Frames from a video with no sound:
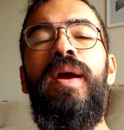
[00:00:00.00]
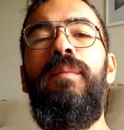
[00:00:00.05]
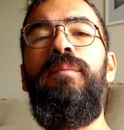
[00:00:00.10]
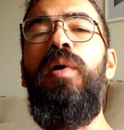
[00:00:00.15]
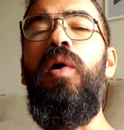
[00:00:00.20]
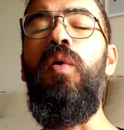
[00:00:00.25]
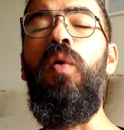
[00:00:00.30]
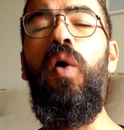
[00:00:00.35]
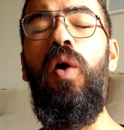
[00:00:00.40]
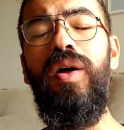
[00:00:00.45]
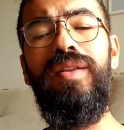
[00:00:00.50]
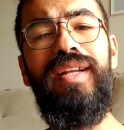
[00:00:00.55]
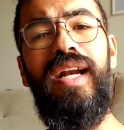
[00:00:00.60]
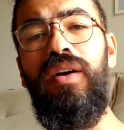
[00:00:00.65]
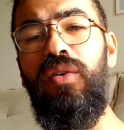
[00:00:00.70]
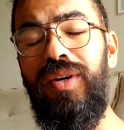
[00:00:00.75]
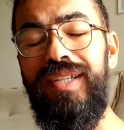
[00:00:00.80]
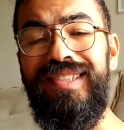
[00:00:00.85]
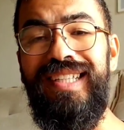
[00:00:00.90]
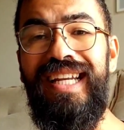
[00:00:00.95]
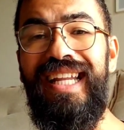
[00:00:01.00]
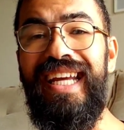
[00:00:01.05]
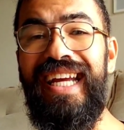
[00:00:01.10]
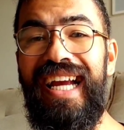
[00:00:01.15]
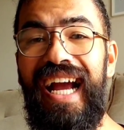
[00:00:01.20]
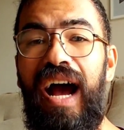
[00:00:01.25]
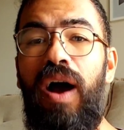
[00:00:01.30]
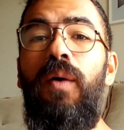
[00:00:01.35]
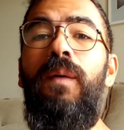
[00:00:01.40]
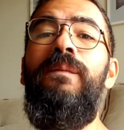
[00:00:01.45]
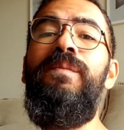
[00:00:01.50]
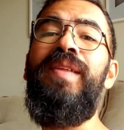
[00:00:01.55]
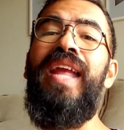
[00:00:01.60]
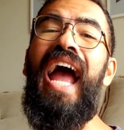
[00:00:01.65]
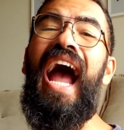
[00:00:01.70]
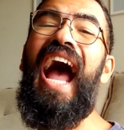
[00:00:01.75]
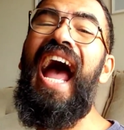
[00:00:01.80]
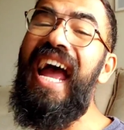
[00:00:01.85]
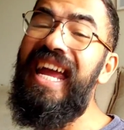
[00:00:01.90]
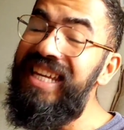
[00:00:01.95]
Bom, outra coisa legal,
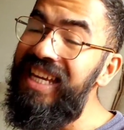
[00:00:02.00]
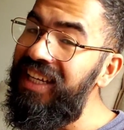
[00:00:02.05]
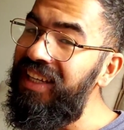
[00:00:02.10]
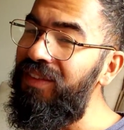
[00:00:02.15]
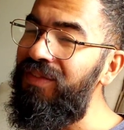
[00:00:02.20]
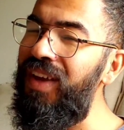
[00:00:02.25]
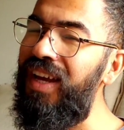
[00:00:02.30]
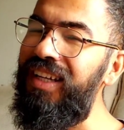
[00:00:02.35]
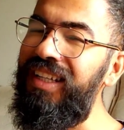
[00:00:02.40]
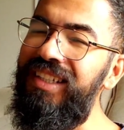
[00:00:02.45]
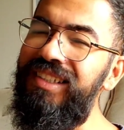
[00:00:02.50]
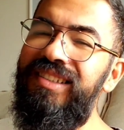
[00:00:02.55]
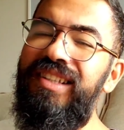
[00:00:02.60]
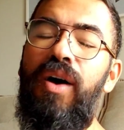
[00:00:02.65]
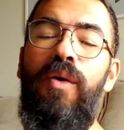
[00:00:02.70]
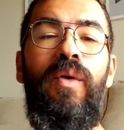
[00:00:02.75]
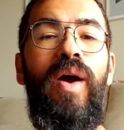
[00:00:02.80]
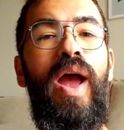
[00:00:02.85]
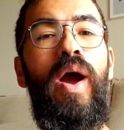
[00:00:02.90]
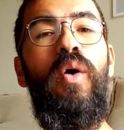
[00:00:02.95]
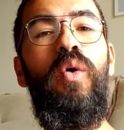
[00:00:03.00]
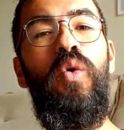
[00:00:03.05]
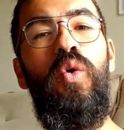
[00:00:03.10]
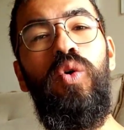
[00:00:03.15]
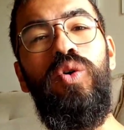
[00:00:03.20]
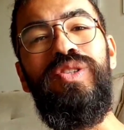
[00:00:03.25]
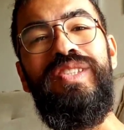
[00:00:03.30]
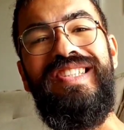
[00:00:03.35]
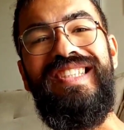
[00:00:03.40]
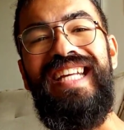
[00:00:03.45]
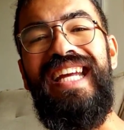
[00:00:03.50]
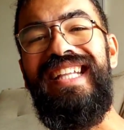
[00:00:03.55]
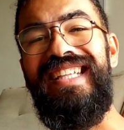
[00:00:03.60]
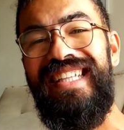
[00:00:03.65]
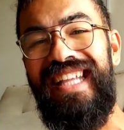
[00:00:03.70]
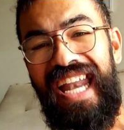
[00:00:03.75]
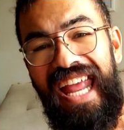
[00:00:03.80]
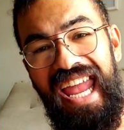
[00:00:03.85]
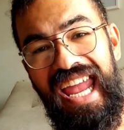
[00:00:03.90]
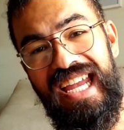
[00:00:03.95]
aí que vem a questão, é o
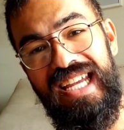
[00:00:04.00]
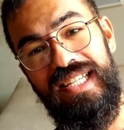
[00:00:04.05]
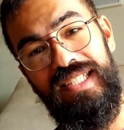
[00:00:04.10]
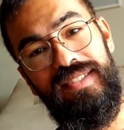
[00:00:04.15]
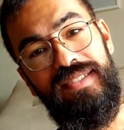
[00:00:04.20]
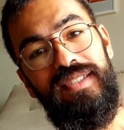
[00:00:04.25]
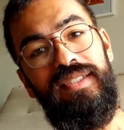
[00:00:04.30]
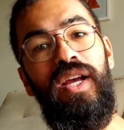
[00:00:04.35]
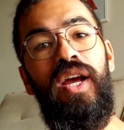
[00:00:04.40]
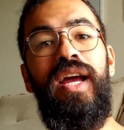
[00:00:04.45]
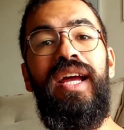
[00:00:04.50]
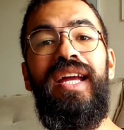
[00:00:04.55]
UC3.